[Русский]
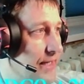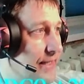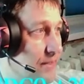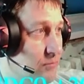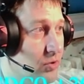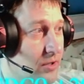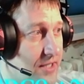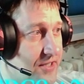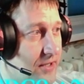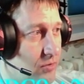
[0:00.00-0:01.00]
А
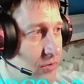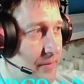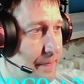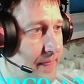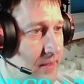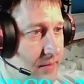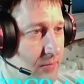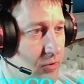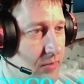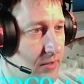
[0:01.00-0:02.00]
Монкас откроем,
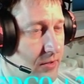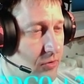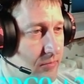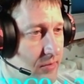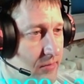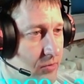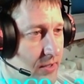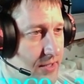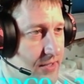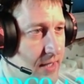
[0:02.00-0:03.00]
отмоем, а, откроем а,
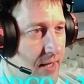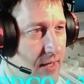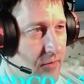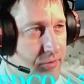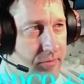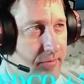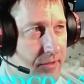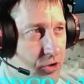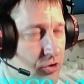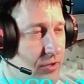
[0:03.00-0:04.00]
Монкас. В общем, ребята,
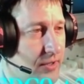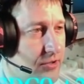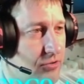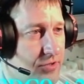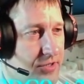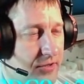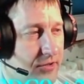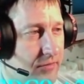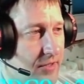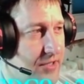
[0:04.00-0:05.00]
что я хочу сделать на
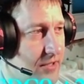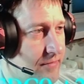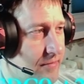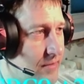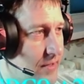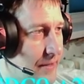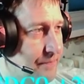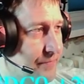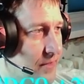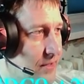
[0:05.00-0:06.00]
23 февраля?
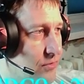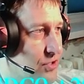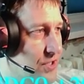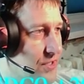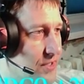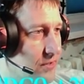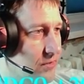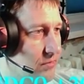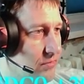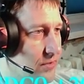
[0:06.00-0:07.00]
Как я уже сказал,
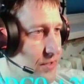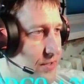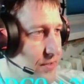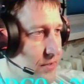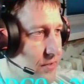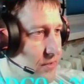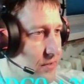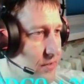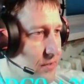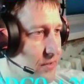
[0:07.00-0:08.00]
то есть
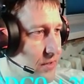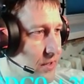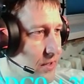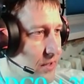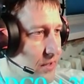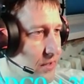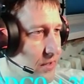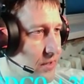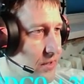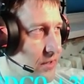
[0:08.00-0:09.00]
это
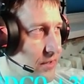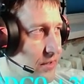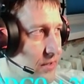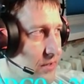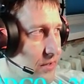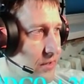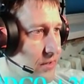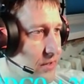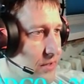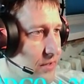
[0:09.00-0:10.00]
хня, это
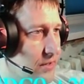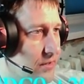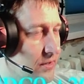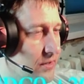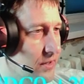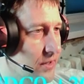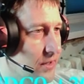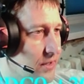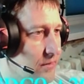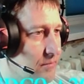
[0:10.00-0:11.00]
хня, да?
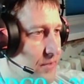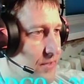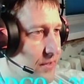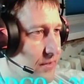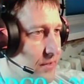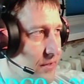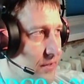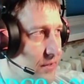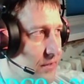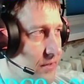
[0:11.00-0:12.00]
53,
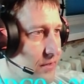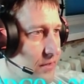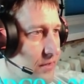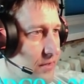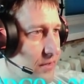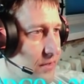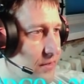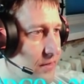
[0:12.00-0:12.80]
это херня.